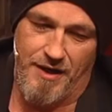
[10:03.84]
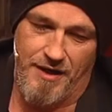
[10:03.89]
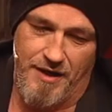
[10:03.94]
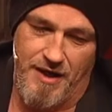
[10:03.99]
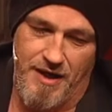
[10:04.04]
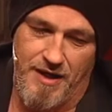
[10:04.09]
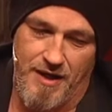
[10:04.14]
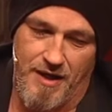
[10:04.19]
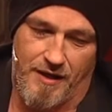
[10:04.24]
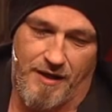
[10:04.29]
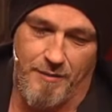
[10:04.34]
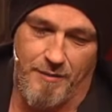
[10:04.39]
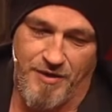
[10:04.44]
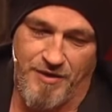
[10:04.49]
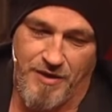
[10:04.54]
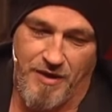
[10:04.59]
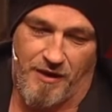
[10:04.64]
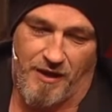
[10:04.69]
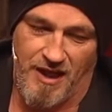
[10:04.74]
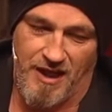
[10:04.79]
rein in die Jacke
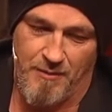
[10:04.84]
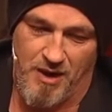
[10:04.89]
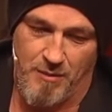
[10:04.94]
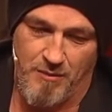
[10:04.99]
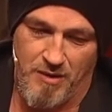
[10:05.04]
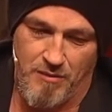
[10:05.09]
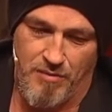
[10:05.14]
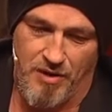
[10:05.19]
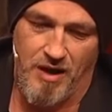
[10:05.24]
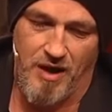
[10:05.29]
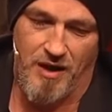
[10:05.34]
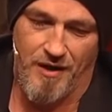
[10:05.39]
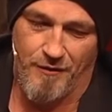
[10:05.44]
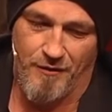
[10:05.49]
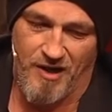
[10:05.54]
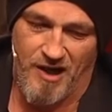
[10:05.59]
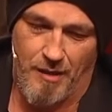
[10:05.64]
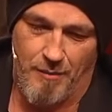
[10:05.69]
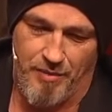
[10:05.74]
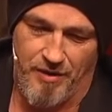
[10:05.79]
mit der
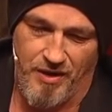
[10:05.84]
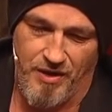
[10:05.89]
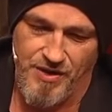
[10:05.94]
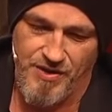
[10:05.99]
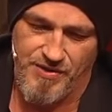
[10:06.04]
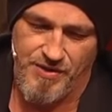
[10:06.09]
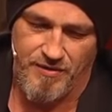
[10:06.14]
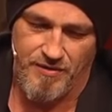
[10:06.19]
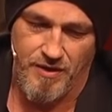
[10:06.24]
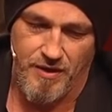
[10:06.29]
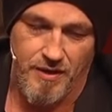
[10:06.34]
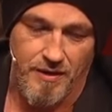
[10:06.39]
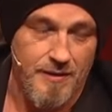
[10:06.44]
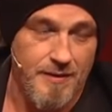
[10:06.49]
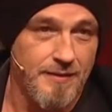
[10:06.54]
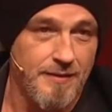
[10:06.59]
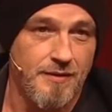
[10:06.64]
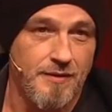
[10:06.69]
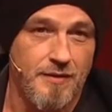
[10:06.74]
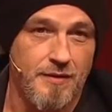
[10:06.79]
Klimamembran und ab in die City.
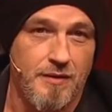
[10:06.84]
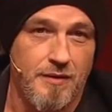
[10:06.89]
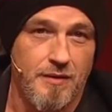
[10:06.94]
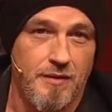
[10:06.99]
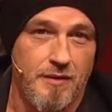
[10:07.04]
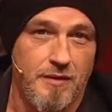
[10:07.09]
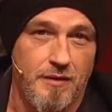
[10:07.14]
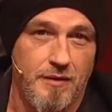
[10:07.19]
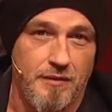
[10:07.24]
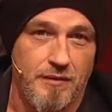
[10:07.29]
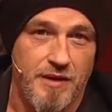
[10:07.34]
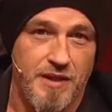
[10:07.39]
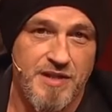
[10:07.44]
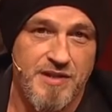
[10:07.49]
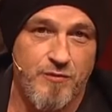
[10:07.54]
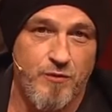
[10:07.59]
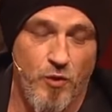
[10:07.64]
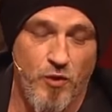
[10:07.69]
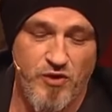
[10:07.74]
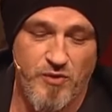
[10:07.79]

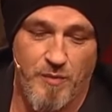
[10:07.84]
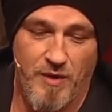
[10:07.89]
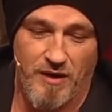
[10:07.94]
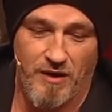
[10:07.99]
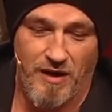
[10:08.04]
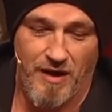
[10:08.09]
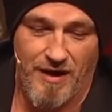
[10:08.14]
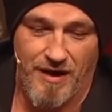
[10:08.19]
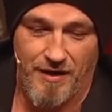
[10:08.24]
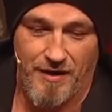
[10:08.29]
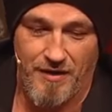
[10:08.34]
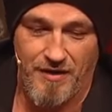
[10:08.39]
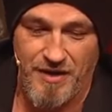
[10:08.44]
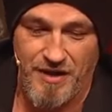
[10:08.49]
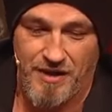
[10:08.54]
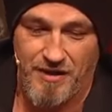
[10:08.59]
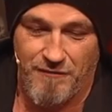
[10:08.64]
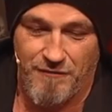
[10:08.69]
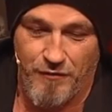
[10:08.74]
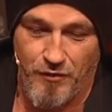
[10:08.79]
Jetzt wohnt man leider
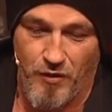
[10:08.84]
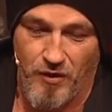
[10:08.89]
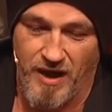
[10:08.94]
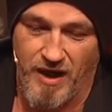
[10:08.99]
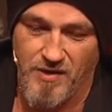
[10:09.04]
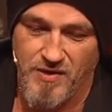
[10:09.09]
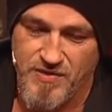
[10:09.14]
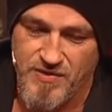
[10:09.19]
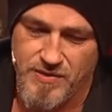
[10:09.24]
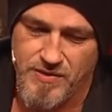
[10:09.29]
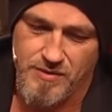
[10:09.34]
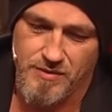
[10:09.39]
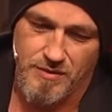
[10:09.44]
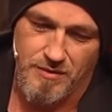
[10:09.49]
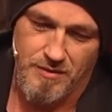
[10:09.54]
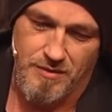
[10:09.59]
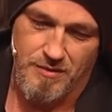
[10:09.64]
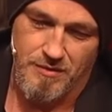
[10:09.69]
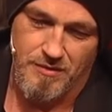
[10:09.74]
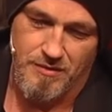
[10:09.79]
nicht in Florenz.
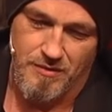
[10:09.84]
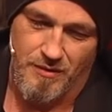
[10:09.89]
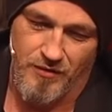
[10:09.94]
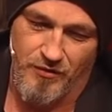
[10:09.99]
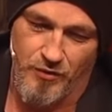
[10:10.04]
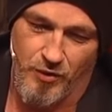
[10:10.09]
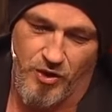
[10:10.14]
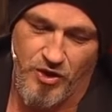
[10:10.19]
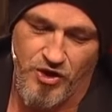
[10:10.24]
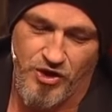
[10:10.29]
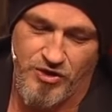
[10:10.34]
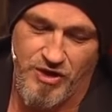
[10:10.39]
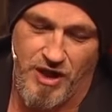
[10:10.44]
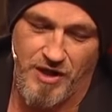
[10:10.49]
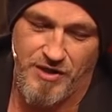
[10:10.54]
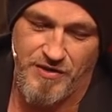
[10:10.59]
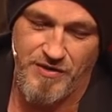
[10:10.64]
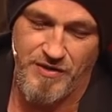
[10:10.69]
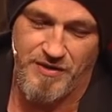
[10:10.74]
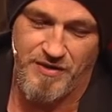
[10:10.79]
Und so
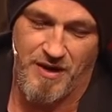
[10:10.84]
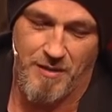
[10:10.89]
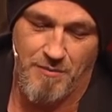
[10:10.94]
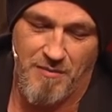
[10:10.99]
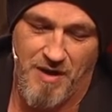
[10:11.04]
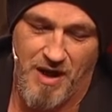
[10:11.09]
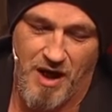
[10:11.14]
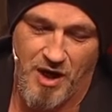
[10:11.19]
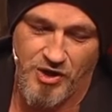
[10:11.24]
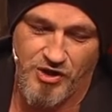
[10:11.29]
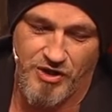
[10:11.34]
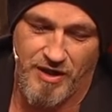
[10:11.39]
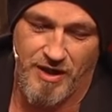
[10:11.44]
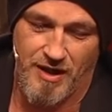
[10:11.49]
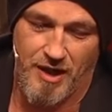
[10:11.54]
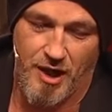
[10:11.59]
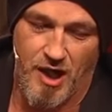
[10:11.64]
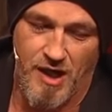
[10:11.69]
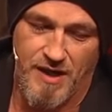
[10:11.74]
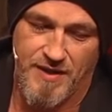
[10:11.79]
gestaltet sich der Marsch
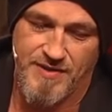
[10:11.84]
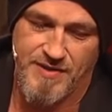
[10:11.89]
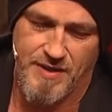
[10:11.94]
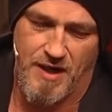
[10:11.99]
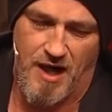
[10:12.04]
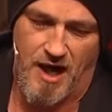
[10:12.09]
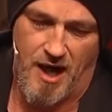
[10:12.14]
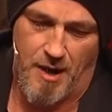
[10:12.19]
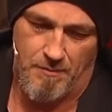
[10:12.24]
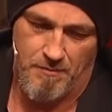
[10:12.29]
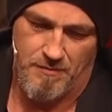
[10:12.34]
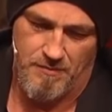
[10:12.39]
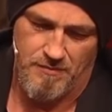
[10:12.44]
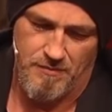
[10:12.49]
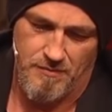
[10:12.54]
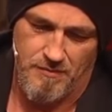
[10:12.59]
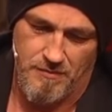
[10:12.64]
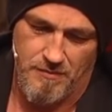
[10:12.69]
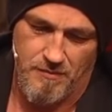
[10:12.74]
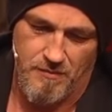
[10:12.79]
ehrreizarm.
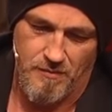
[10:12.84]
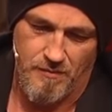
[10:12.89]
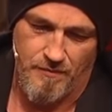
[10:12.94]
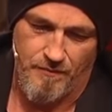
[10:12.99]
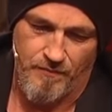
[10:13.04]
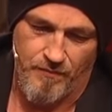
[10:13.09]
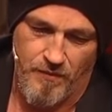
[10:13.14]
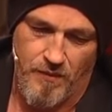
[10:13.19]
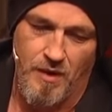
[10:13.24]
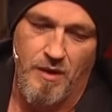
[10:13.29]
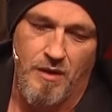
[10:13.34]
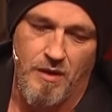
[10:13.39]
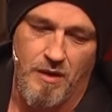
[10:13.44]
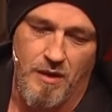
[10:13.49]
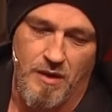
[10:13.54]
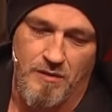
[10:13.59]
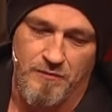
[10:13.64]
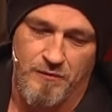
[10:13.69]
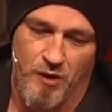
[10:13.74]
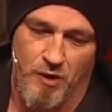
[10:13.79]

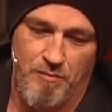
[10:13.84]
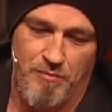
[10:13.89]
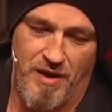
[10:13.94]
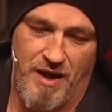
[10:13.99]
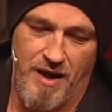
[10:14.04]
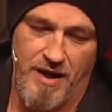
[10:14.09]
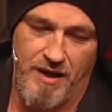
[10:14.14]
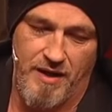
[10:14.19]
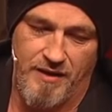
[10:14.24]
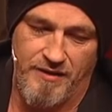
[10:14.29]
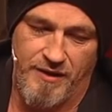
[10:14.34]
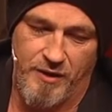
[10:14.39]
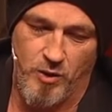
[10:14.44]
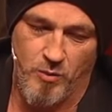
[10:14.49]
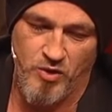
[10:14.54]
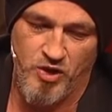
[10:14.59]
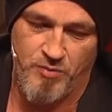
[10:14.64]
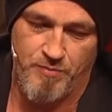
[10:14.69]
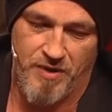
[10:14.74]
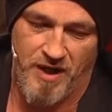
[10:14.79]
Vorbei an
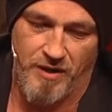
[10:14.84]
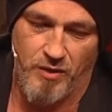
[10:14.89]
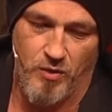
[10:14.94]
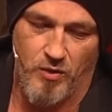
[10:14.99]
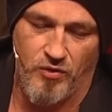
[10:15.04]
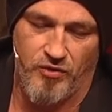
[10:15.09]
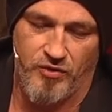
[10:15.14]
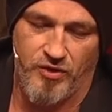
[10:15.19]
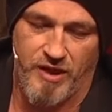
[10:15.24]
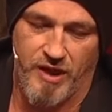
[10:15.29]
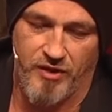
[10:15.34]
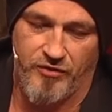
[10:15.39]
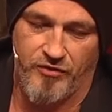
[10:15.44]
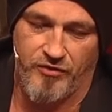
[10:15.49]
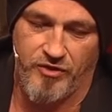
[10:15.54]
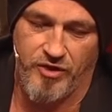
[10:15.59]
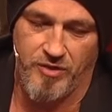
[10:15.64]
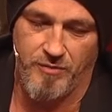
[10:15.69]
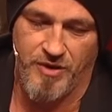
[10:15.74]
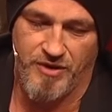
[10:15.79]
den
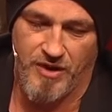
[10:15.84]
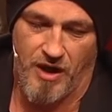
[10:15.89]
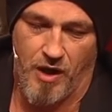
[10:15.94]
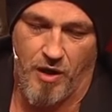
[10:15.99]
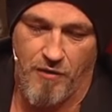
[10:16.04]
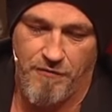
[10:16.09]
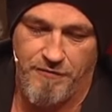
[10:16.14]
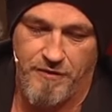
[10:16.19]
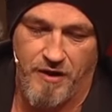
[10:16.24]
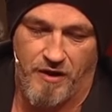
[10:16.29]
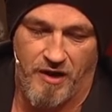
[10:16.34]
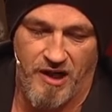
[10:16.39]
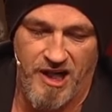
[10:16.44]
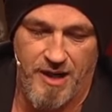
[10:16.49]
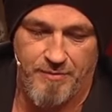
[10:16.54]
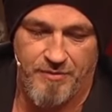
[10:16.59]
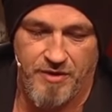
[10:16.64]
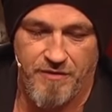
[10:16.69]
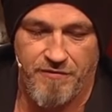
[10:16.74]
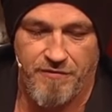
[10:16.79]
Umspannungskästen mit
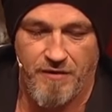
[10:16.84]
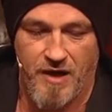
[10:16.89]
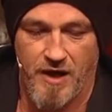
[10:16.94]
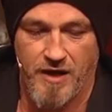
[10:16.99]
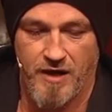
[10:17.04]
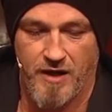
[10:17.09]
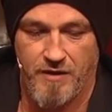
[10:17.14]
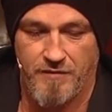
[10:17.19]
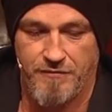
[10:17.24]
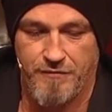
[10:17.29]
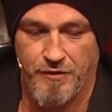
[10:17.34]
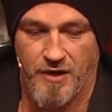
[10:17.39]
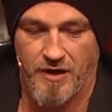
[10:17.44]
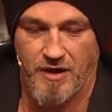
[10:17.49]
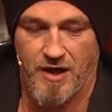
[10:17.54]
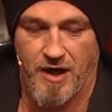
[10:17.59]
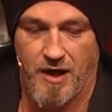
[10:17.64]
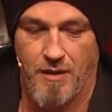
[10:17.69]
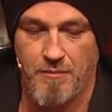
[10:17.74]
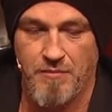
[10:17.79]
aufgeklebten Flyern
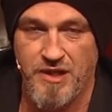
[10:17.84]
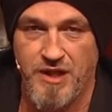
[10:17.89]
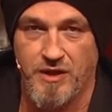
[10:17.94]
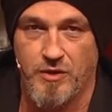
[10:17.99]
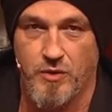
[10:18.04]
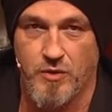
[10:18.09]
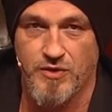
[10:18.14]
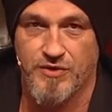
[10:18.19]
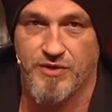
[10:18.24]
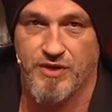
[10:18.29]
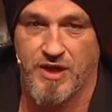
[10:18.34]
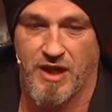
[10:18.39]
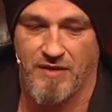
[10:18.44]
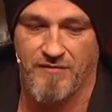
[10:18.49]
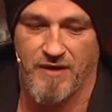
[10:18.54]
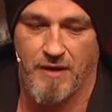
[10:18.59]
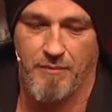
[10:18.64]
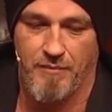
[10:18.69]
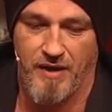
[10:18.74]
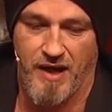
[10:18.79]
für eine Amigos
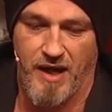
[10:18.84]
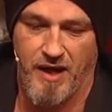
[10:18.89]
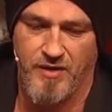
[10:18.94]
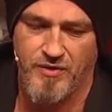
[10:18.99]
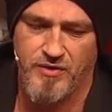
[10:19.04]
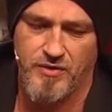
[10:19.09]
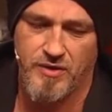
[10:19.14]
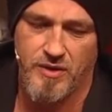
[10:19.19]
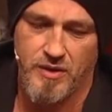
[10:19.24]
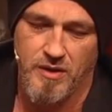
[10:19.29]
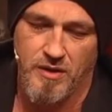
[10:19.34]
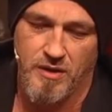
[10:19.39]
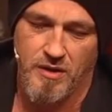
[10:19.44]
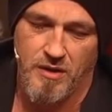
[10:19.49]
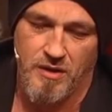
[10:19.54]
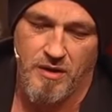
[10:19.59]
Coverband